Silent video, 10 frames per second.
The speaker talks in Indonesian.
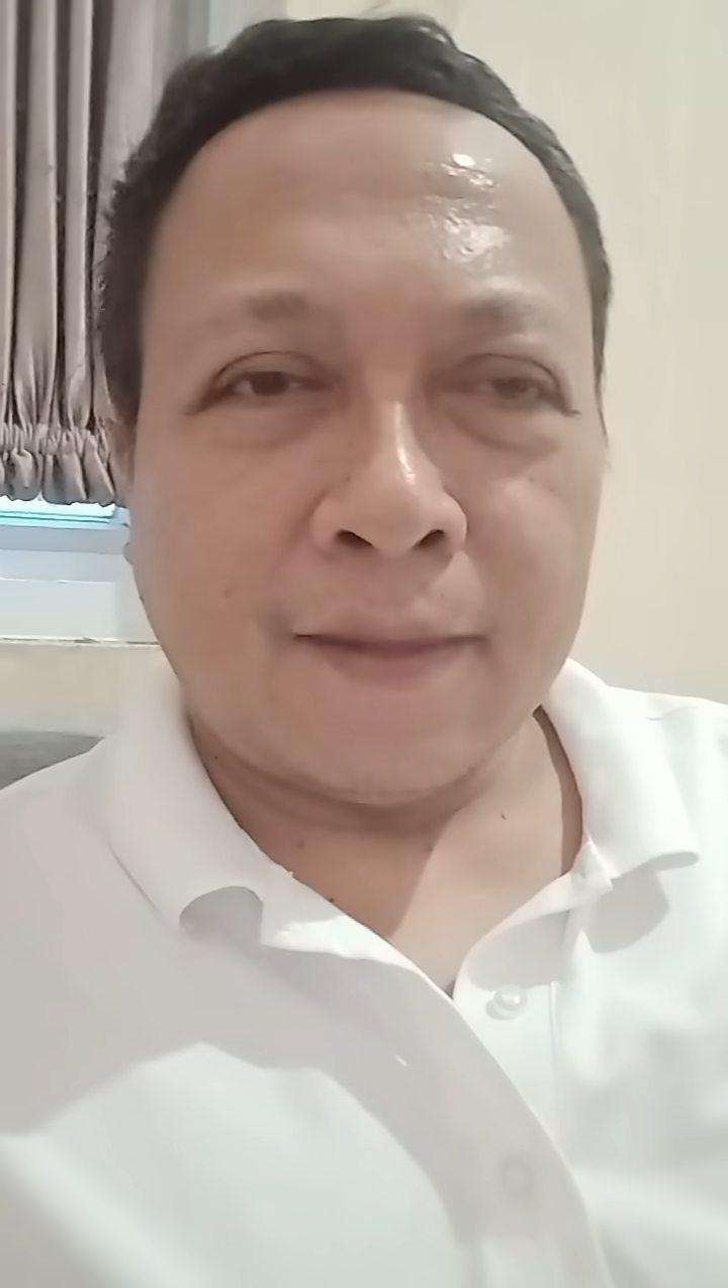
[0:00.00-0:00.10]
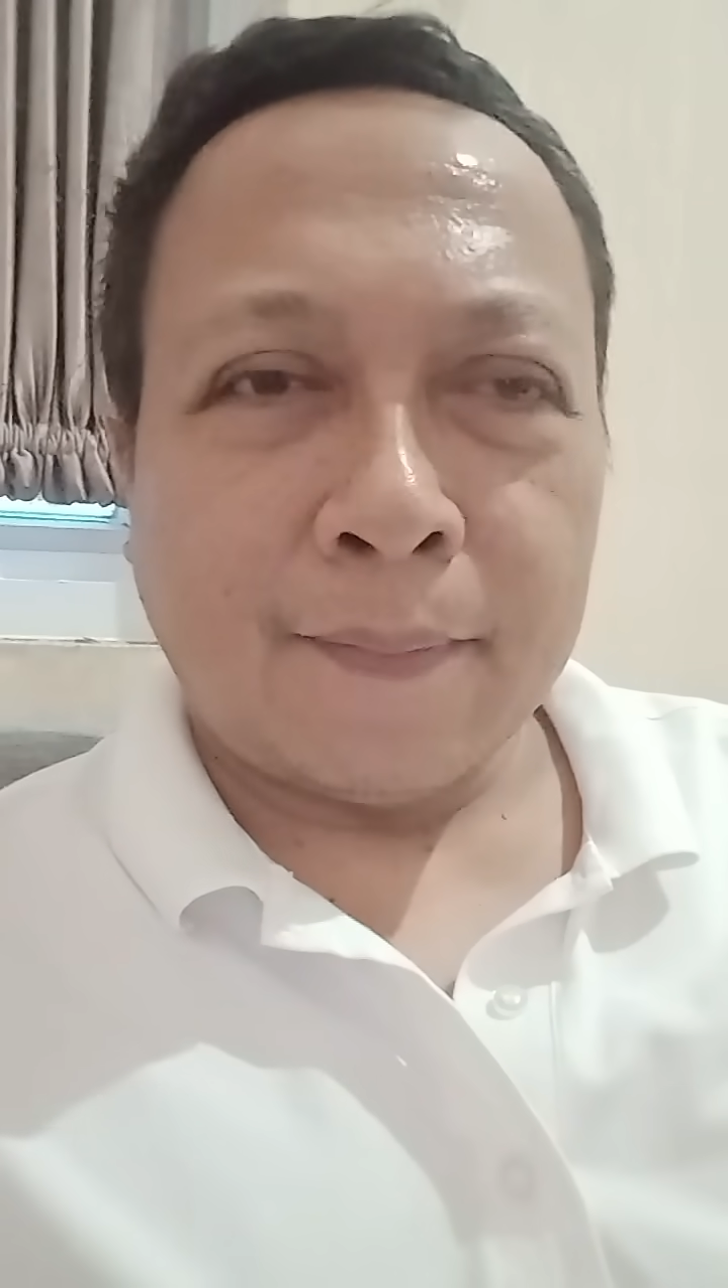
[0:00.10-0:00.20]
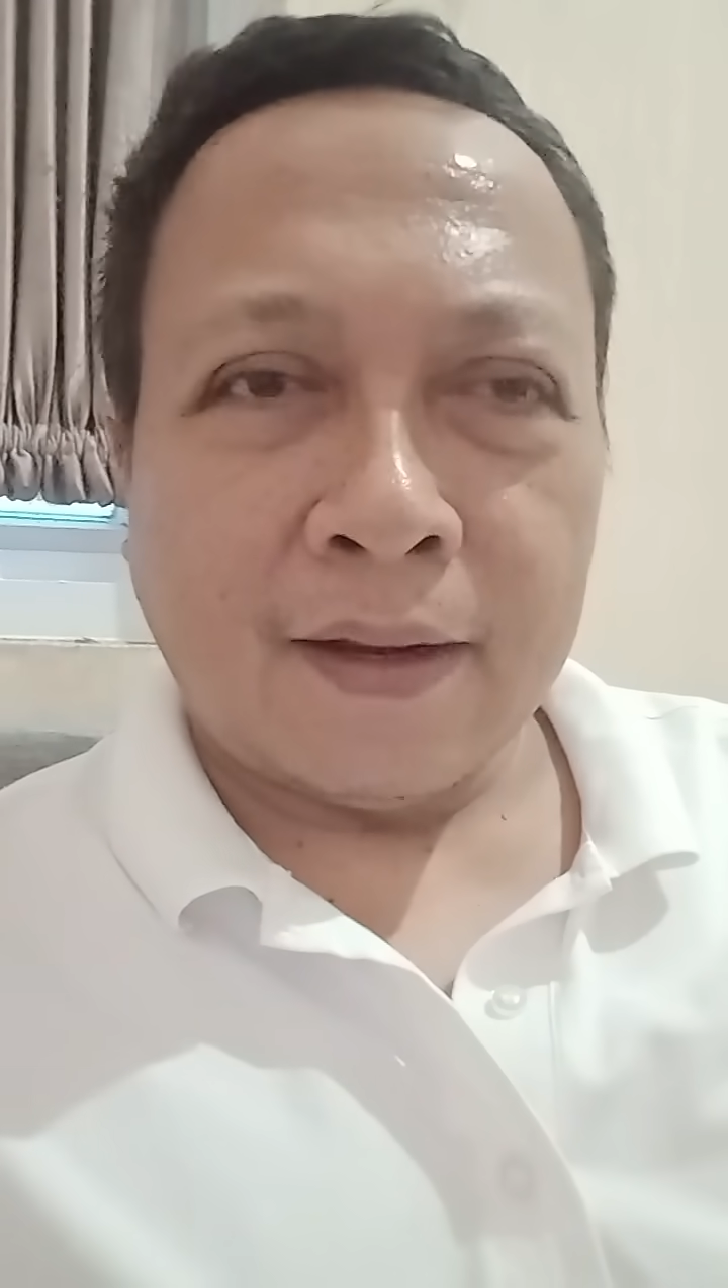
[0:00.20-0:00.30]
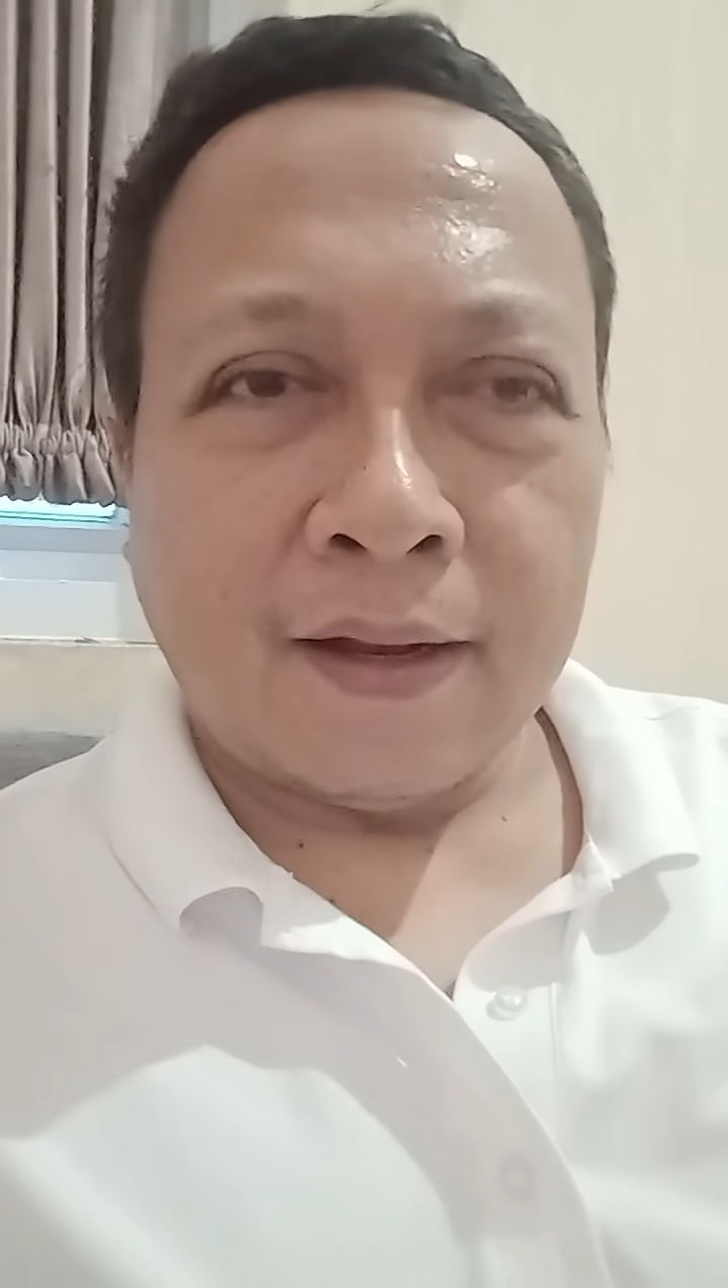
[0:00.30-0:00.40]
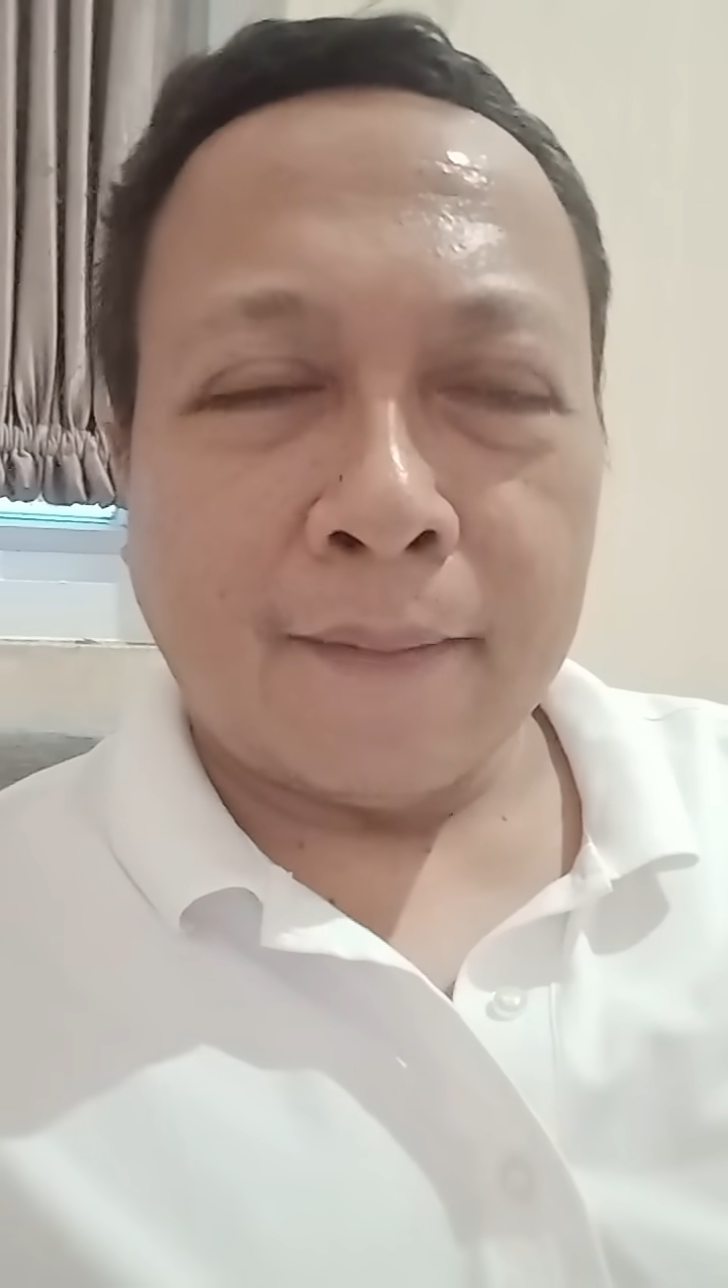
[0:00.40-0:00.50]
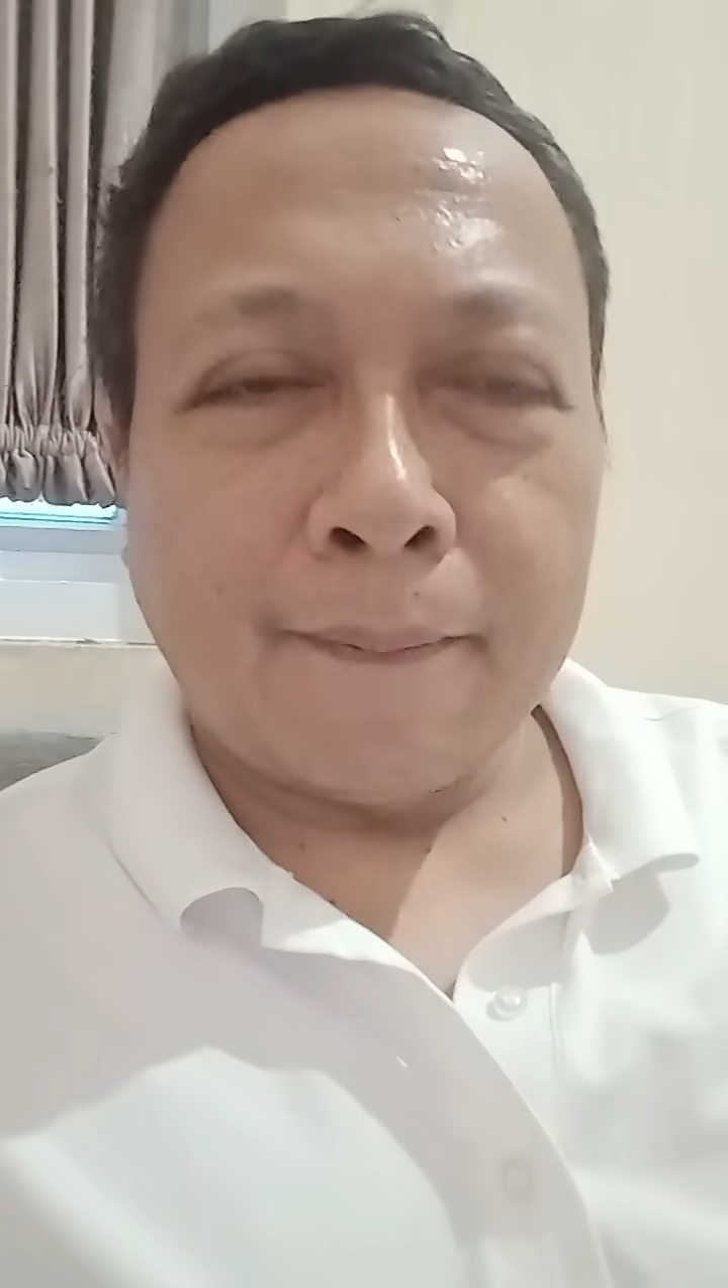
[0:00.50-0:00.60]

kepada